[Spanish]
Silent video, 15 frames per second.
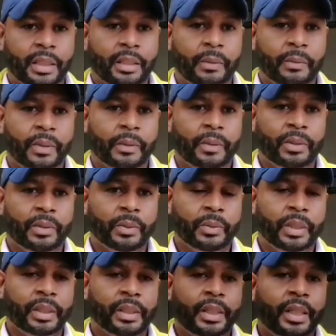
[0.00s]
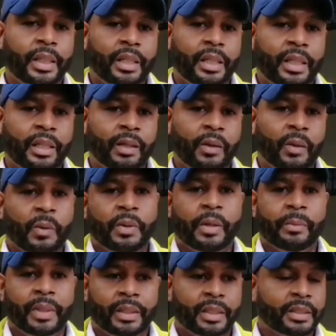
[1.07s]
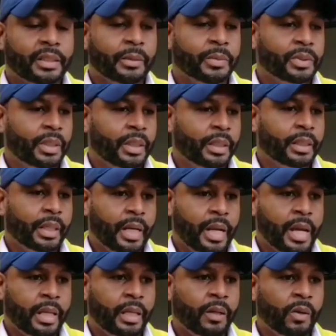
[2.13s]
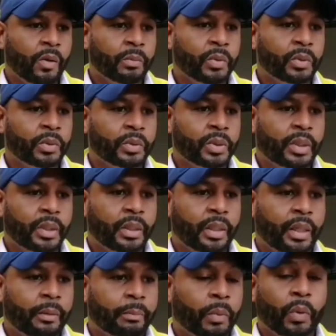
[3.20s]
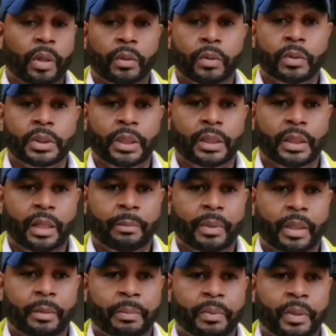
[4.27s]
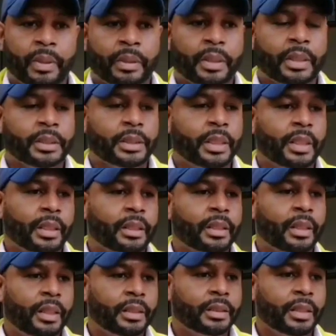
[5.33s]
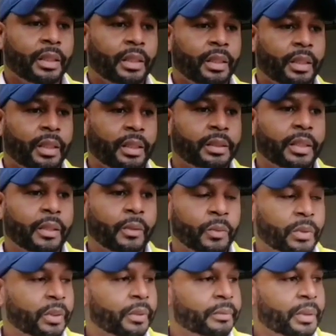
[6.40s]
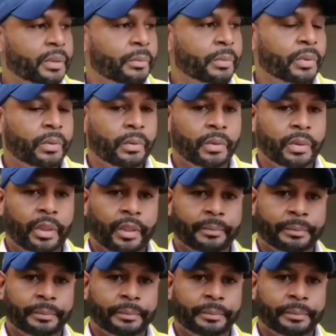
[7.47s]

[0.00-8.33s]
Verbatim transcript: de Buenaventura y obviamente estamos en la tarea de cómo eh, podernos sentar para poder trazar esta ruta, esta metodología.